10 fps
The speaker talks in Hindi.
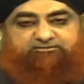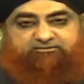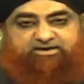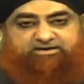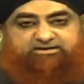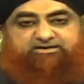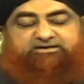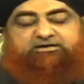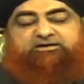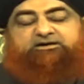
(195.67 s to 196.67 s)
माएँ
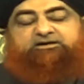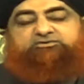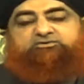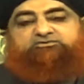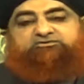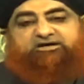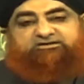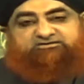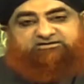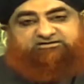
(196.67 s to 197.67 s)
हैं जो
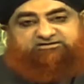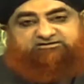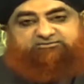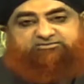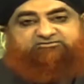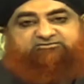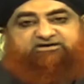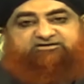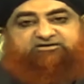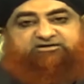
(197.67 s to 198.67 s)
सास के दर्जे पर
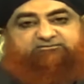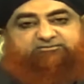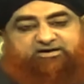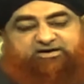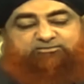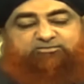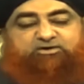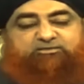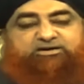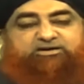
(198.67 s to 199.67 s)
फाइज हैं बग़ैर
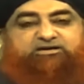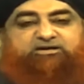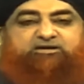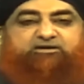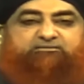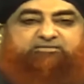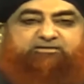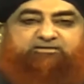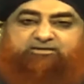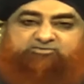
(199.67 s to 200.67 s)
बुरा माने मैं
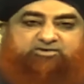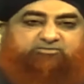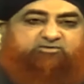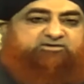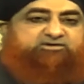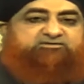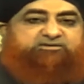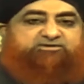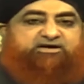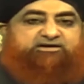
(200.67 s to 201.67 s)
हम तो आपको देखें
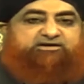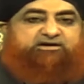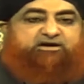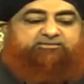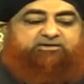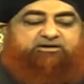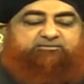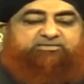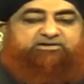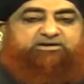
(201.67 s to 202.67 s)
समझा रहे हैं आप अगर हम
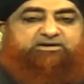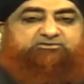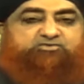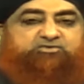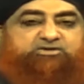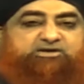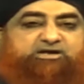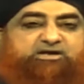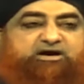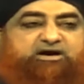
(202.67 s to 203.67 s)
पे नाराज़ होंगी
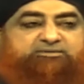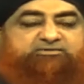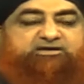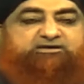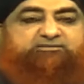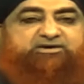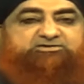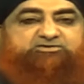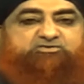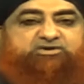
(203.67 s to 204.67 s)
आप कहेंगी ये
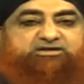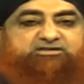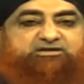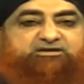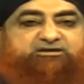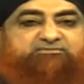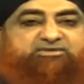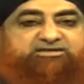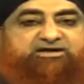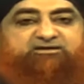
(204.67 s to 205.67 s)
बात क्यों कह दी
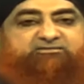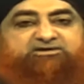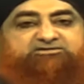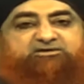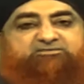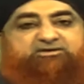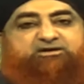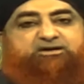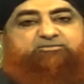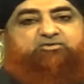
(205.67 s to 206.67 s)
मैदान माशर में अगर
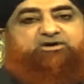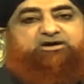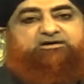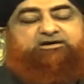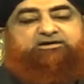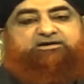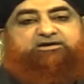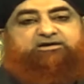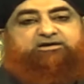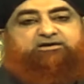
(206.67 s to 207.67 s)
आपको खड़ा कर लिया
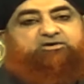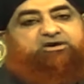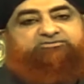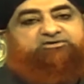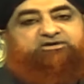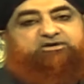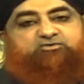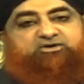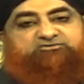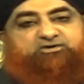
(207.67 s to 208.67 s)
गया और आपसे यही
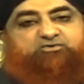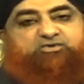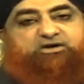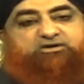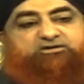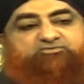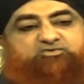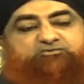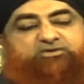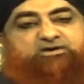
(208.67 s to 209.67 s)
क्वेश्चन हुआ कि जब
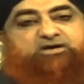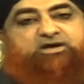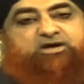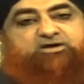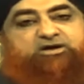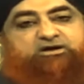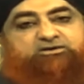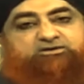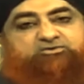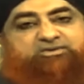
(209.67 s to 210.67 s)
तुम
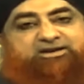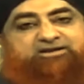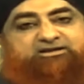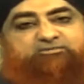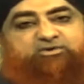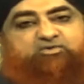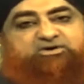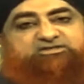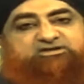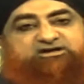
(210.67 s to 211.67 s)
पर तुम्हारे लिए बहू
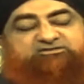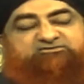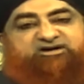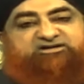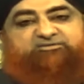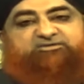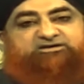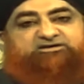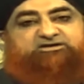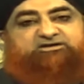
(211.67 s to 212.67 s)
की इतात वाजिब
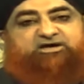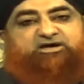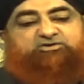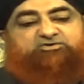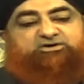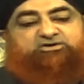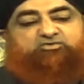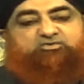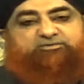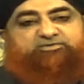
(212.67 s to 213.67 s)
नहीं थी तो ये
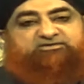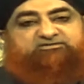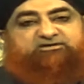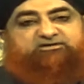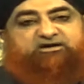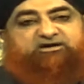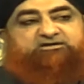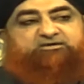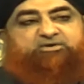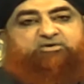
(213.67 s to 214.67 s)
क्यों आपने ऐसा किया कि
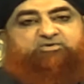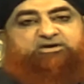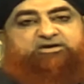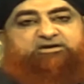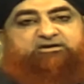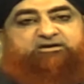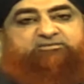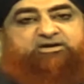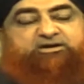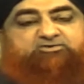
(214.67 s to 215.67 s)
जब बहू ने कहना ना
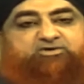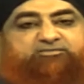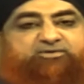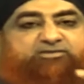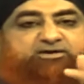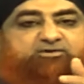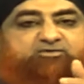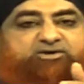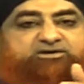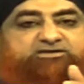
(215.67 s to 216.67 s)
माना तो आपने बेटे को
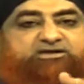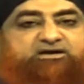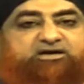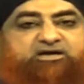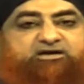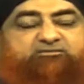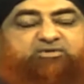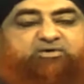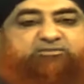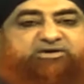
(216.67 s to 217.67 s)
भर दिया
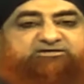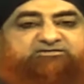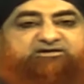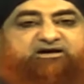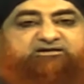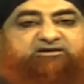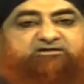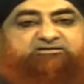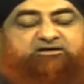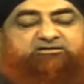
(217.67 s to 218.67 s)
बेटे से डांट
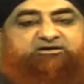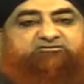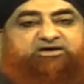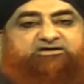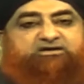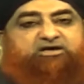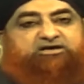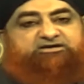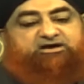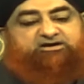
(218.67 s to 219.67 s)
दिलवाई
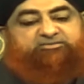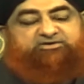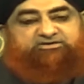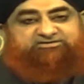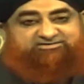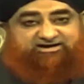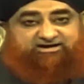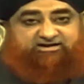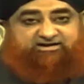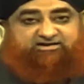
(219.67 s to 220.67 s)
या आपने स्टैंड
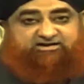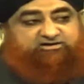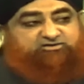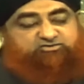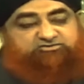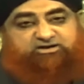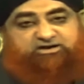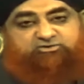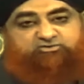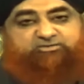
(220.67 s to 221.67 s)
ले लिया कि इसको
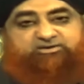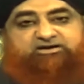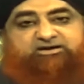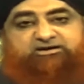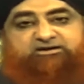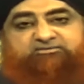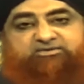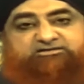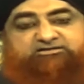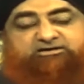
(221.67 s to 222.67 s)
तलाक दो हमारा कहना नहीं
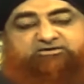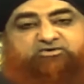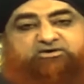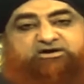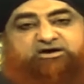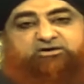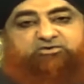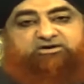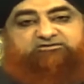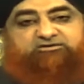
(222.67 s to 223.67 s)
मानती है इसको निकालो
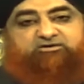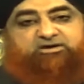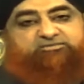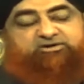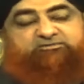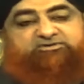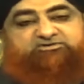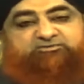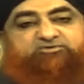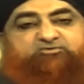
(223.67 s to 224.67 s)
घर से और आपने एक बच्ची
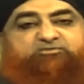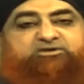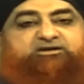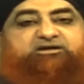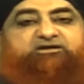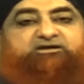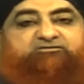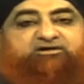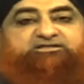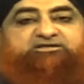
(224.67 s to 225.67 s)
पे जुल्म करके
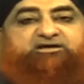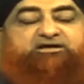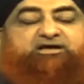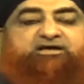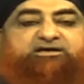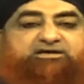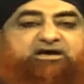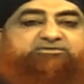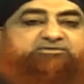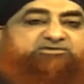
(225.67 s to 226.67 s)
निकलवा दिया क्या
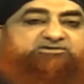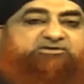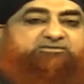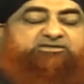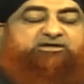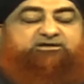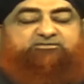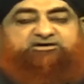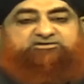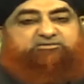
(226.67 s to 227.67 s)
आप समझती हैं मैदान
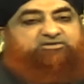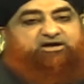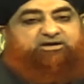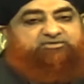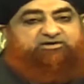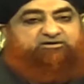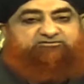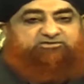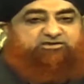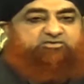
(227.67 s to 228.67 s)
माशर में आप ही गरीफ
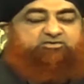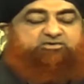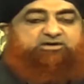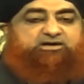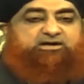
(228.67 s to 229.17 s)
नहीं होगी